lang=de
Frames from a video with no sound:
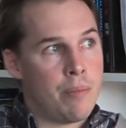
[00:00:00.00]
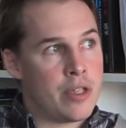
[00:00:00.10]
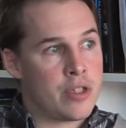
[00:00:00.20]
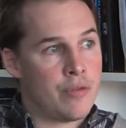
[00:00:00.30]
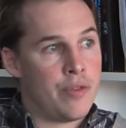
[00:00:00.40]

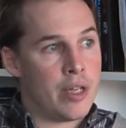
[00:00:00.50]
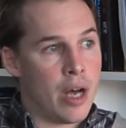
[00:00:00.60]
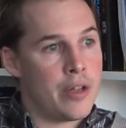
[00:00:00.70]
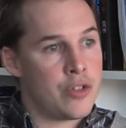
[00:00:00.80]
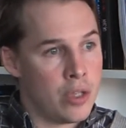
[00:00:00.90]
Bis wir
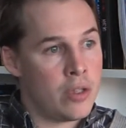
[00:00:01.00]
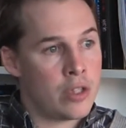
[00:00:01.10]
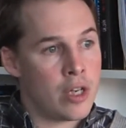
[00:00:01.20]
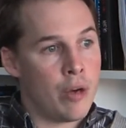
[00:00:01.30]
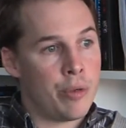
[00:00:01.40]
dahin
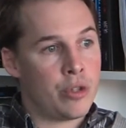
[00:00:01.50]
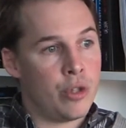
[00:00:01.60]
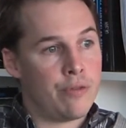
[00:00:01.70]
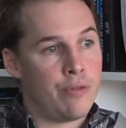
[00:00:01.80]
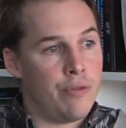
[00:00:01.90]
sind, glaube ich,
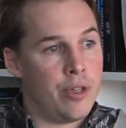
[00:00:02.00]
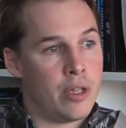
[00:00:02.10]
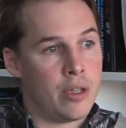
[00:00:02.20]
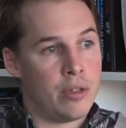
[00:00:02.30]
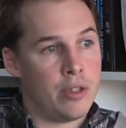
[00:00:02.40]
dürfen
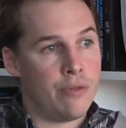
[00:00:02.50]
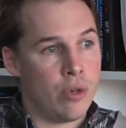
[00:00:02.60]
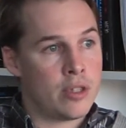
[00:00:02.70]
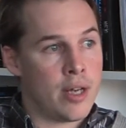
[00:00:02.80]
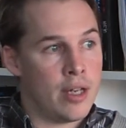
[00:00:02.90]
wir die
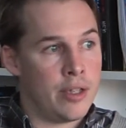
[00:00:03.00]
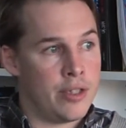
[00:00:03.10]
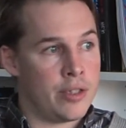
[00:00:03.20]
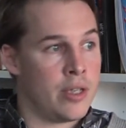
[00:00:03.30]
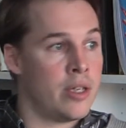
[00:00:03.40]
Vorteile
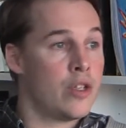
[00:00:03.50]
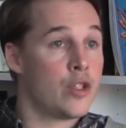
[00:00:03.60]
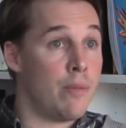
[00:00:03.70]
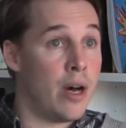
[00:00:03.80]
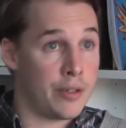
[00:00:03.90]
dieser
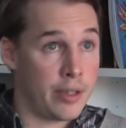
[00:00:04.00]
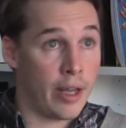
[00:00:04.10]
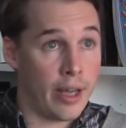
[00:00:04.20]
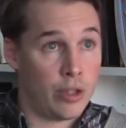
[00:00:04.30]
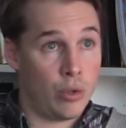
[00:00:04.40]
smarten
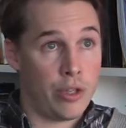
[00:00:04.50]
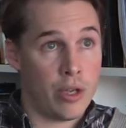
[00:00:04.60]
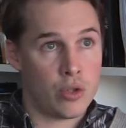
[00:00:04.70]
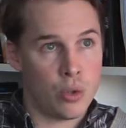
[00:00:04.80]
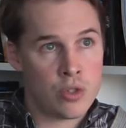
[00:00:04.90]
Geräte
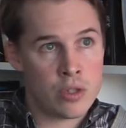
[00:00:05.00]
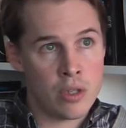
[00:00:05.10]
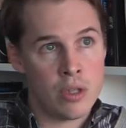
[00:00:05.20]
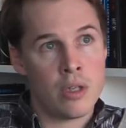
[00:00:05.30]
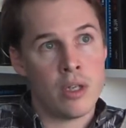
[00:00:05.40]
durchaus
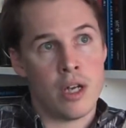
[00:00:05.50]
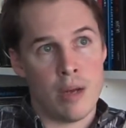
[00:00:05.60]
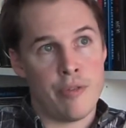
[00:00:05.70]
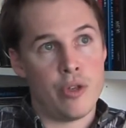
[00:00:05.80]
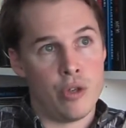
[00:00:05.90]
nutzen,
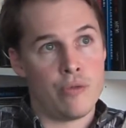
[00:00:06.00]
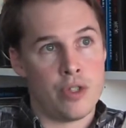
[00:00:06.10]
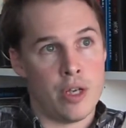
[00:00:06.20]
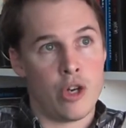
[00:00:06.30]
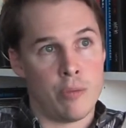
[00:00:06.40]
aber wir dürfen
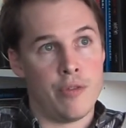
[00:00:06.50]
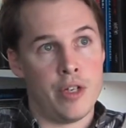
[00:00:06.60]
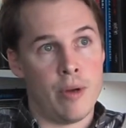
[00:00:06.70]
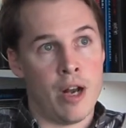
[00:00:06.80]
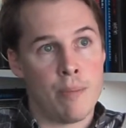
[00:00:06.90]
sie auch immer
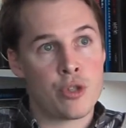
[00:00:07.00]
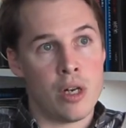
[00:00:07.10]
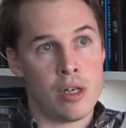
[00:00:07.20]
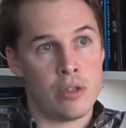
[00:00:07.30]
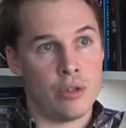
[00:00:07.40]
wieder mal
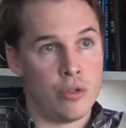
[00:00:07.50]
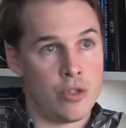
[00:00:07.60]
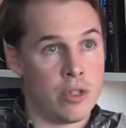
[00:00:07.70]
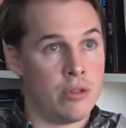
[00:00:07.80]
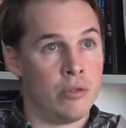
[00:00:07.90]
abschalten und
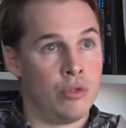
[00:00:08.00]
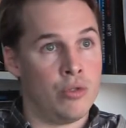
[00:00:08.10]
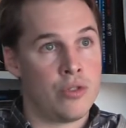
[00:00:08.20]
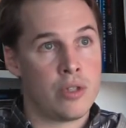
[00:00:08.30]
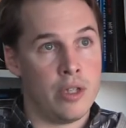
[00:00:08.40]

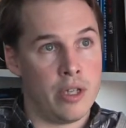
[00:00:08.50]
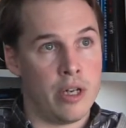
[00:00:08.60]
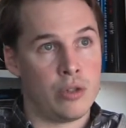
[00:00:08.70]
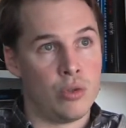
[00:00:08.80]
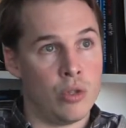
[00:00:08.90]
uns in der
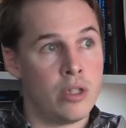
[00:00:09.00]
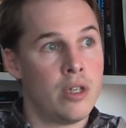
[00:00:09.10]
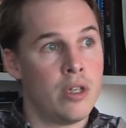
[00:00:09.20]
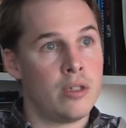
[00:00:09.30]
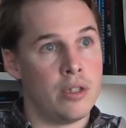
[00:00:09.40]
Natur
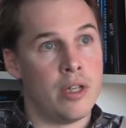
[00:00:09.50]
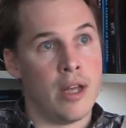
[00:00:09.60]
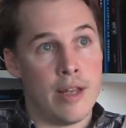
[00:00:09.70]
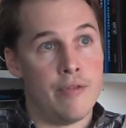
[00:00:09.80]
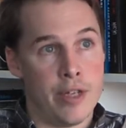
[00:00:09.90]
den
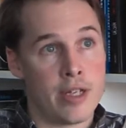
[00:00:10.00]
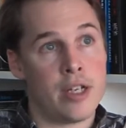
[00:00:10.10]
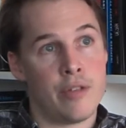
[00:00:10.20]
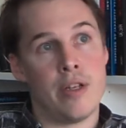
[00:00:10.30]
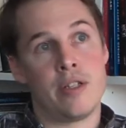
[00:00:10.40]

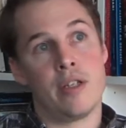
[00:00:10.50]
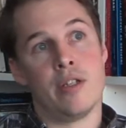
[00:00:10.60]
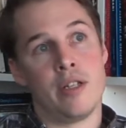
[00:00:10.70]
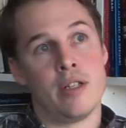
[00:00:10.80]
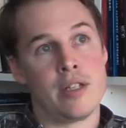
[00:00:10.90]
wirklich wichtigen
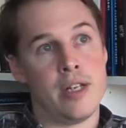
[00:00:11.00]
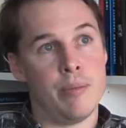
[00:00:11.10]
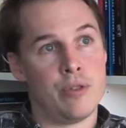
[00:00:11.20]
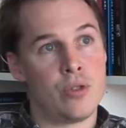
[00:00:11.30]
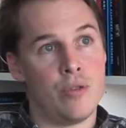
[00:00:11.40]
Dingen des
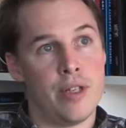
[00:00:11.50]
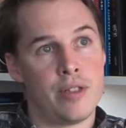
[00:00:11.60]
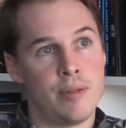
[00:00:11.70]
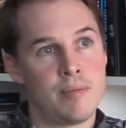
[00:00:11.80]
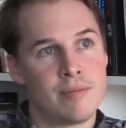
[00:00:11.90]
Lebens
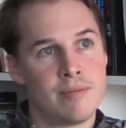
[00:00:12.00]
zuwenden.